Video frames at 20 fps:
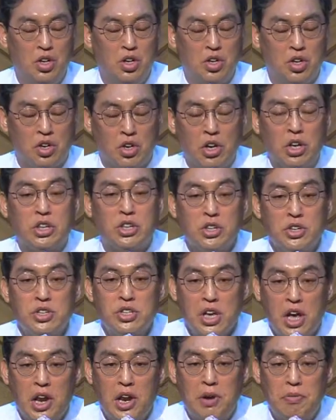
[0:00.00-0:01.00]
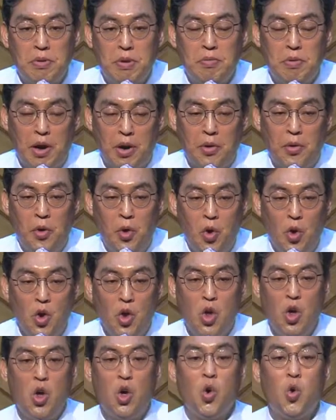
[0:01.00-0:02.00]
그랬던 사람이 바로
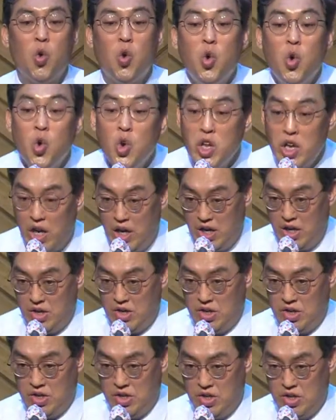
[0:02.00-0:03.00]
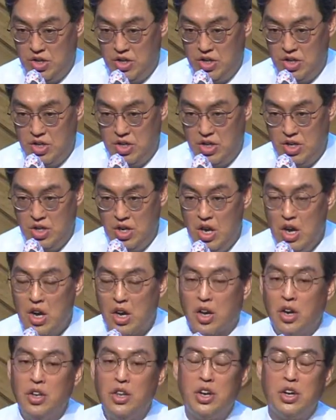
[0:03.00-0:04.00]
훌이에요.
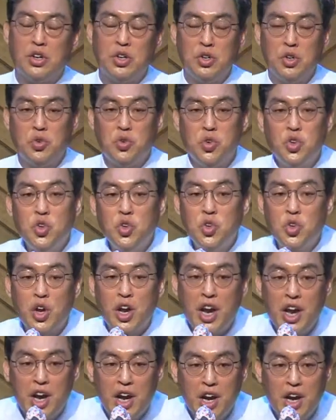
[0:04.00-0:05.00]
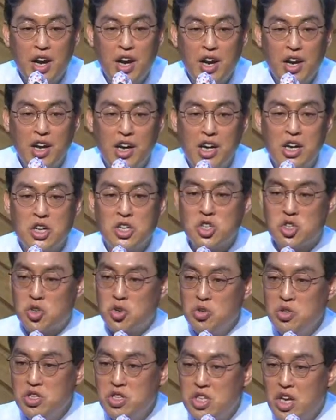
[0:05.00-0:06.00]
그런데 그 훌의
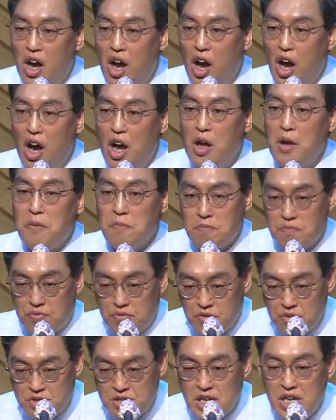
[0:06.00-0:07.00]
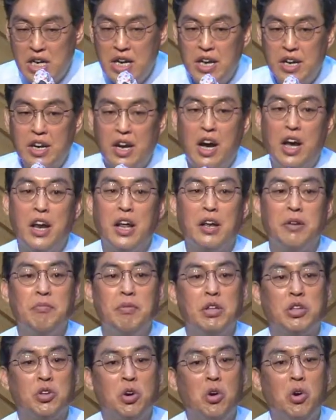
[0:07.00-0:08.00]
손자 부살레를 하나님이
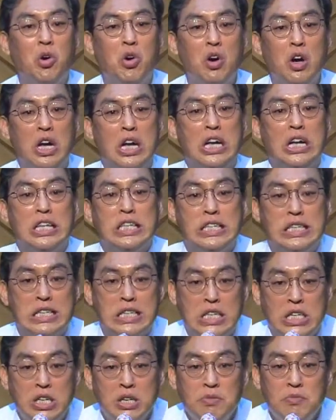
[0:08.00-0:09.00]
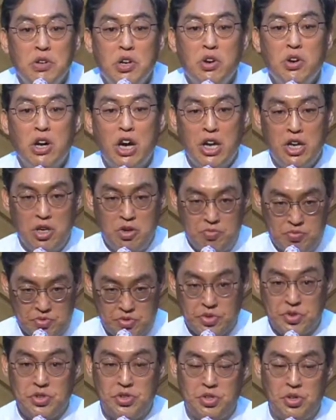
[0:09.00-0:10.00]
또 지명하여
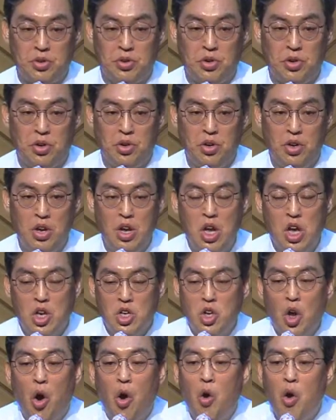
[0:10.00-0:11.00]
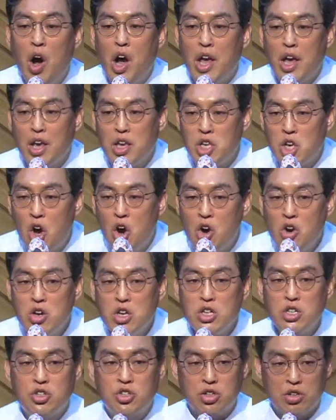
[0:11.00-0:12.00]
부르시고 여호와의
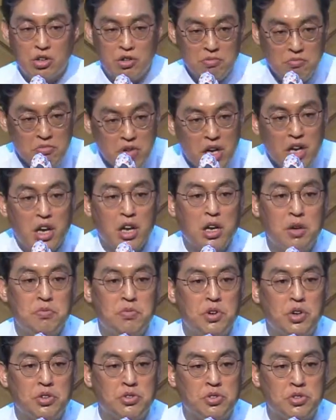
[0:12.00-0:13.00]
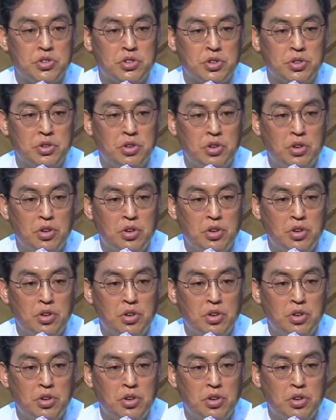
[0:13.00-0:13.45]
영을 충만하게 부어 주시고